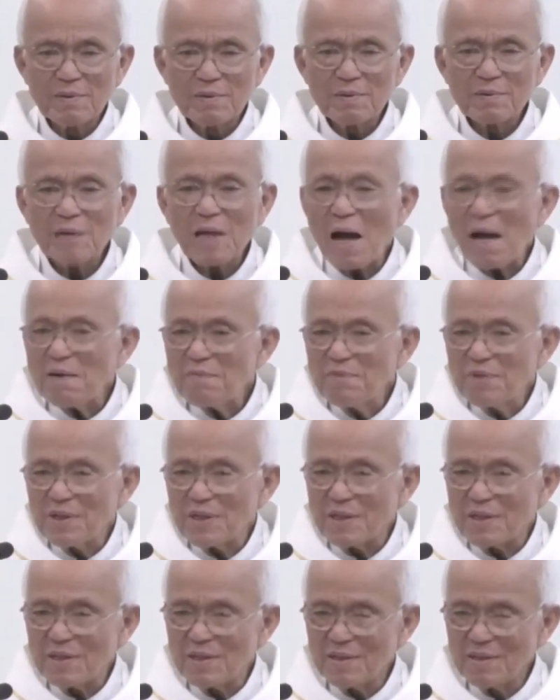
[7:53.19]
thay vì
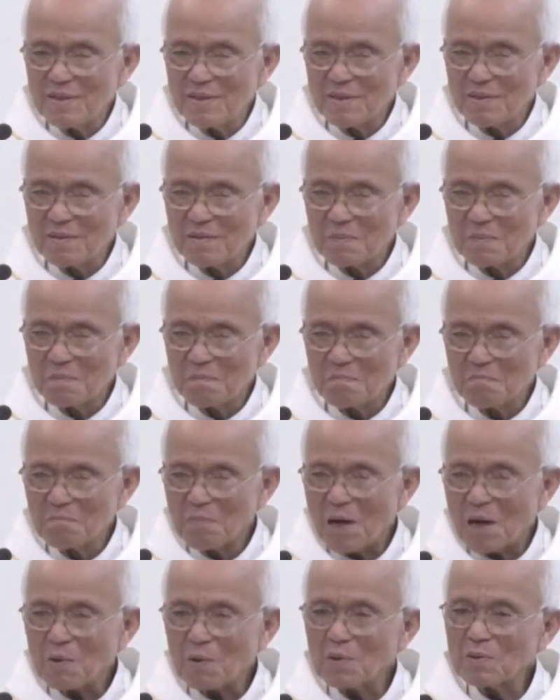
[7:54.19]
bà
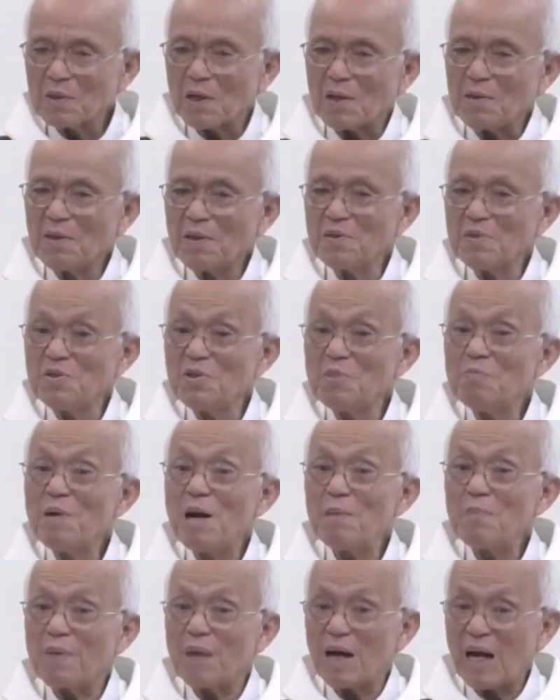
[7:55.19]
có thể đứng dưới bếp
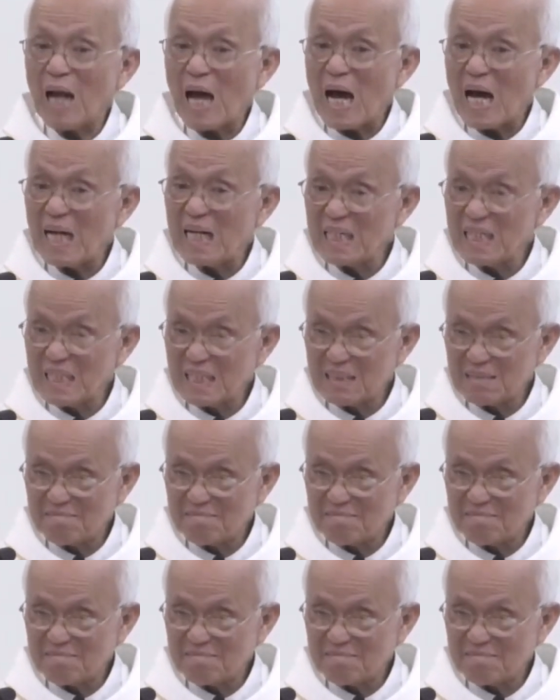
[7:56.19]
mà la lên